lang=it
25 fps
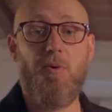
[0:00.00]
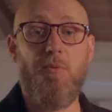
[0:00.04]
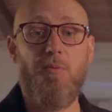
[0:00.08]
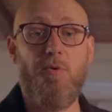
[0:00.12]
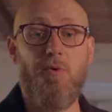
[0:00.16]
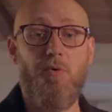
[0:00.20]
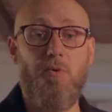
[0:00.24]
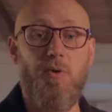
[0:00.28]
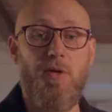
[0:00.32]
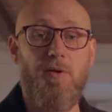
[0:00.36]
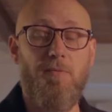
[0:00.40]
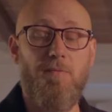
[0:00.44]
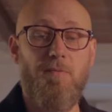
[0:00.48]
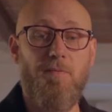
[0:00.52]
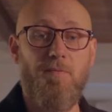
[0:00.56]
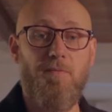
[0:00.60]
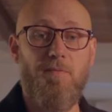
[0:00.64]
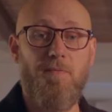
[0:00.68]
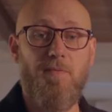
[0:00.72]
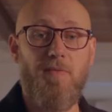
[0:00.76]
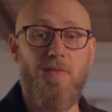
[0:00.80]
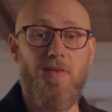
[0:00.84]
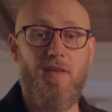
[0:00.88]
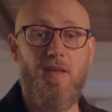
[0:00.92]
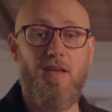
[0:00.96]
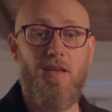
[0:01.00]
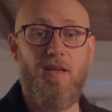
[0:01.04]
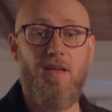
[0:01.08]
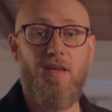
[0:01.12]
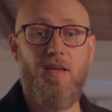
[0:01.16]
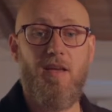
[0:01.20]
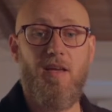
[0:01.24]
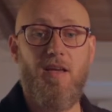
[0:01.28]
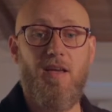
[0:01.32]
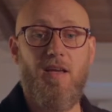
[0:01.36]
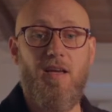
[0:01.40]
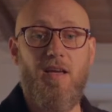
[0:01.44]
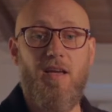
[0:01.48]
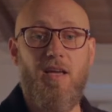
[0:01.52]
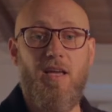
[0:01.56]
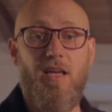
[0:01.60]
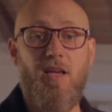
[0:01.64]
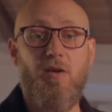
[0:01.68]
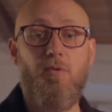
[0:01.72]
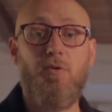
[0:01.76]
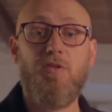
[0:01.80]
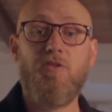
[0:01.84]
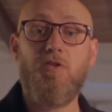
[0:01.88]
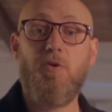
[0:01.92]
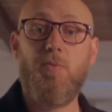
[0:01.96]
proprio qui.
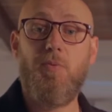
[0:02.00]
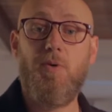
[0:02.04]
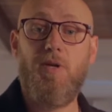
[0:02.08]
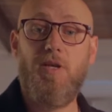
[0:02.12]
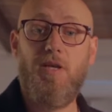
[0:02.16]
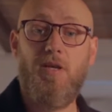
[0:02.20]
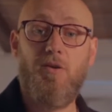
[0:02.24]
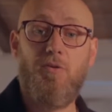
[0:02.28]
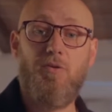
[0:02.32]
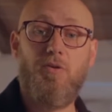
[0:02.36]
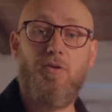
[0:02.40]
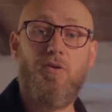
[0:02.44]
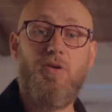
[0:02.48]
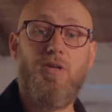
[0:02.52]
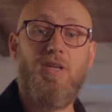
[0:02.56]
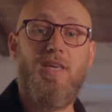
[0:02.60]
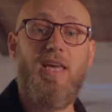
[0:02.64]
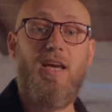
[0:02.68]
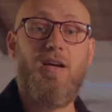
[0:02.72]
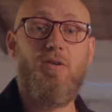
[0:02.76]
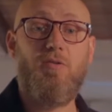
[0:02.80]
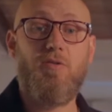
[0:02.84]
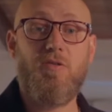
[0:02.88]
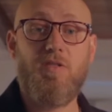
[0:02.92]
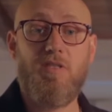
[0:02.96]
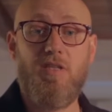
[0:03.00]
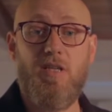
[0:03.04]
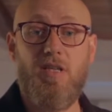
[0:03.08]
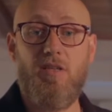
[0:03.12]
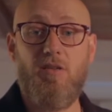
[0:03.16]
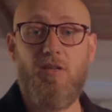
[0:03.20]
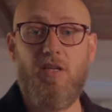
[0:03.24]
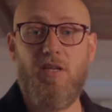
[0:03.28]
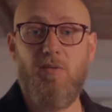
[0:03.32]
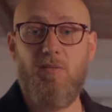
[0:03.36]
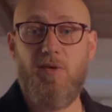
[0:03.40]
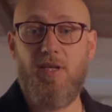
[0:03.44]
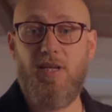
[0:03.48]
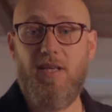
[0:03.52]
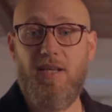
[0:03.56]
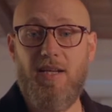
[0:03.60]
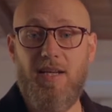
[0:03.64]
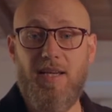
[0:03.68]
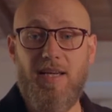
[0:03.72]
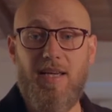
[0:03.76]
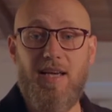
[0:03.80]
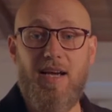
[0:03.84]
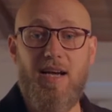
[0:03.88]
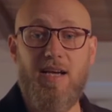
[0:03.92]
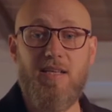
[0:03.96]
In questo periodo chi è costretto a
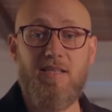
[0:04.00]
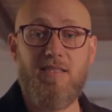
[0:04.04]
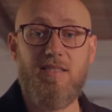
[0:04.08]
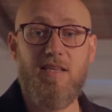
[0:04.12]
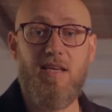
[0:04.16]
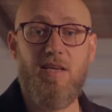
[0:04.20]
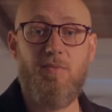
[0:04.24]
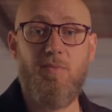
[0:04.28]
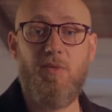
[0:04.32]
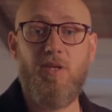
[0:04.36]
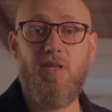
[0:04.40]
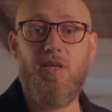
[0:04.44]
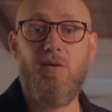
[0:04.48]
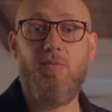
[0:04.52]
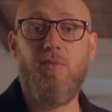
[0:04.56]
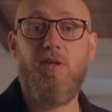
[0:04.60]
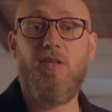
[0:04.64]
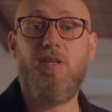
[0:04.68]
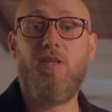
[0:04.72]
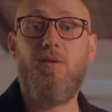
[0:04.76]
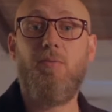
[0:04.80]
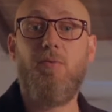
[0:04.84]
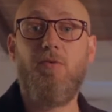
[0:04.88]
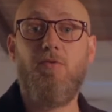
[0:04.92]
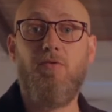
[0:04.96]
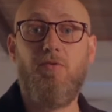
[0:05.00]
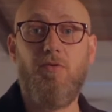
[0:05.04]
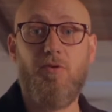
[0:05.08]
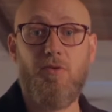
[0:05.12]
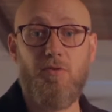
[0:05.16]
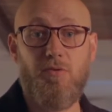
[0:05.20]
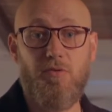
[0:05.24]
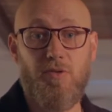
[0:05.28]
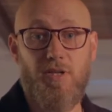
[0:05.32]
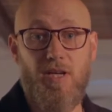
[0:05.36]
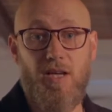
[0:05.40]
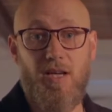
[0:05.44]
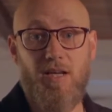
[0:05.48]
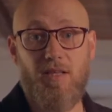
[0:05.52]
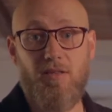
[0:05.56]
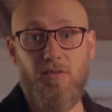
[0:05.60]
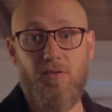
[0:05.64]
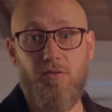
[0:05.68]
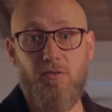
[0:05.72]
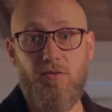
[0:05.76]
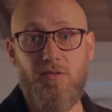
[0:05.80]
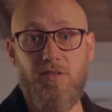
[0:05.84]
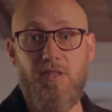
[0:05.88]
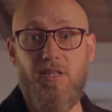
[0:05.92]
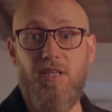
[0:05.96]
rimanere in casa è mediamente più
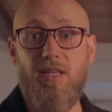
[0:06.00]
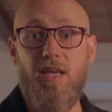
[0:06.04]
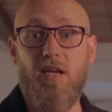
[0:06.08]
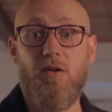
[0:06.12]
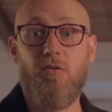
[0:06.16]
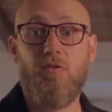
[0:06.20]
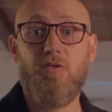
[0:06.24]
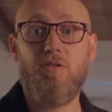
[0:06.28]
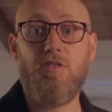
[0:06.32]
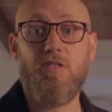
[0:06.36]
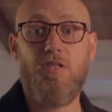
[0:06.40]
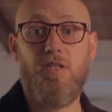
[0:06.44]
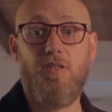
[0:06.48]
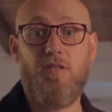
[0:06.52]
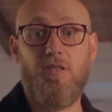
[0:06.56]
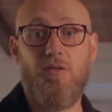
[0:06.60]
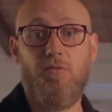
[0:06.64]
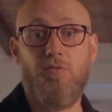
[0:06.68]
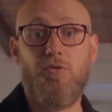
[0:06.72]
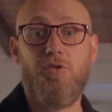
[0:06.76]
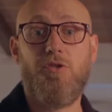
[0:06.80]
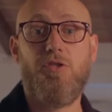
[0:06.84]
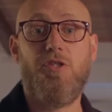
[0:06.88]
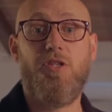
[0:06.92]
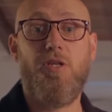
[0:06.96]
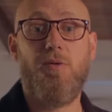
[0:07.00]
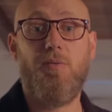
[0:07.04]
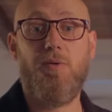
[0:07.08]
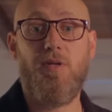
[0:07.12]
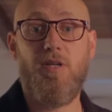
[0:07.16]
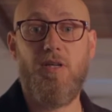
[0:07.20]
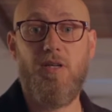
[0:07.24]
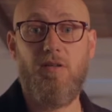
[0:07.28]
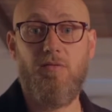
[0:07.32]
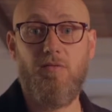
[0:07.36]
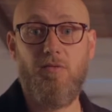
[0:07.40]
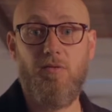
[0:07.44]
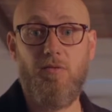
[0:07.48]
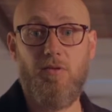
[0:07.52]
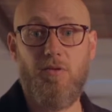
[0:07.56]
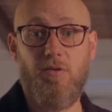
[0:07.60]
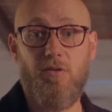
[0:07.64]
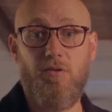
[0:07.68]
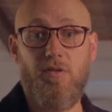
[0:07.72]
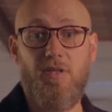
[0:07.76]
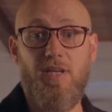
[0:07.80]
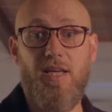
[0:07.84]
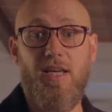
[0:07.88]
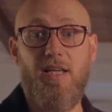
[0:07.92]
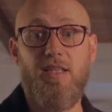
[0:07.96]
fortunato di chi è costretto ad uscire per
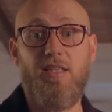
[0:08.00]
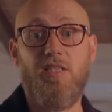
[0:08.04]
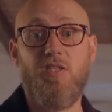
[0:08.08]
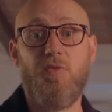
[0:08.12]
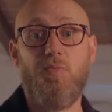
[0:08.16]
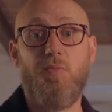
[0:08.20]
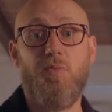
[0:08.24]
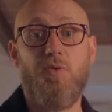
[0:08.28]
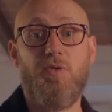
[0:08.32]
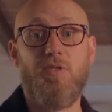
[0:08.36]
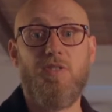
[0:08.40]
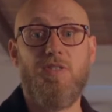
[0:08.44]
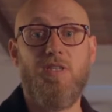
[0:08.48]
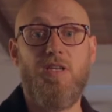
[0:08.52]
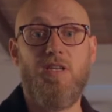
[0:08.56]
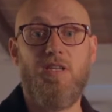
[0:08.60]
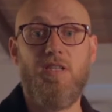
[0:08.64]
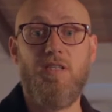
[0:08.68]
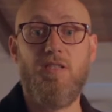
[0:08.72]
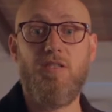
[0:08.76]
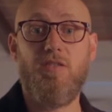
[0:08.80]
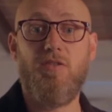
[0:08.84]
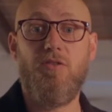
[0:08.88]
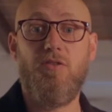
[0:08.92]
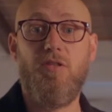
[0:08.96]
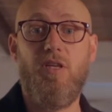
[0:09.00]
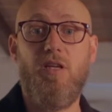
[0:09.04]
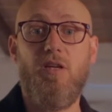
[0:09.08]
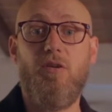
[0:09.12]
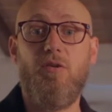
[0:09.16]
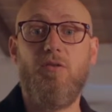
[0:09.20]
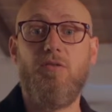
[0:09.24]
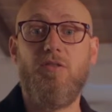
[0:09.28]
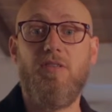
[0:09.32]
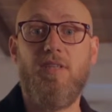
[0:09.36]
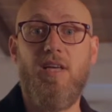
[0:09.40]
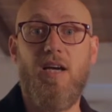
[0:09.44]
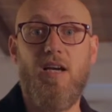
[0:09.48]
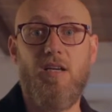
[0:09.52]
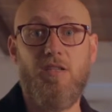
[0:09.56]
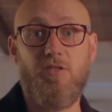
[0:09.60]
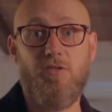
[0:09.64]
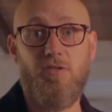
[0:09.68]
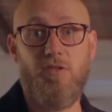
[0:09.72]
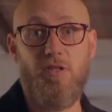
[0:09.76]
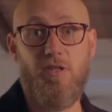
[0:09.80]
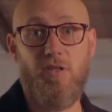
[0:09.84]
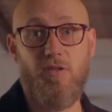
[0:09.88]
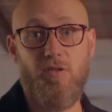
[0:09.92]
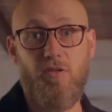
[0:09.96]
lavoro e ad esporsi al rischio del
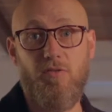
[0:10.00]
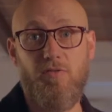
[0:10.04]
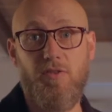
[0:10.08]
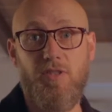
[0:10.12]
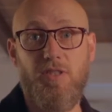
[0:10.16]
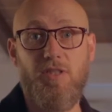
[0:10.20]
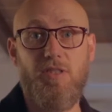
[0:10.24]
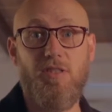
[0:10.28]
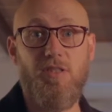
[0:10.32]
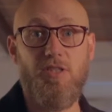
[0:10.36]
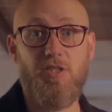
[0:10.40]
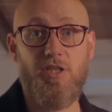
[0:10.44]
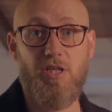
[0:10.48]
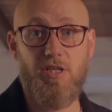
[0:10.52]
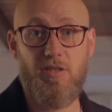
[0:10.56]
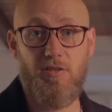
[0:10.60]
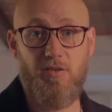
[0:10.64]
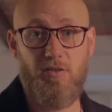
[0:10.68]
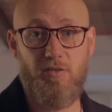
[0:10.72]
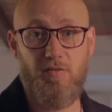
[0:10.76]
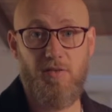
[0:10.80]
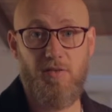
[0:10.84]
contagio del Covid-19.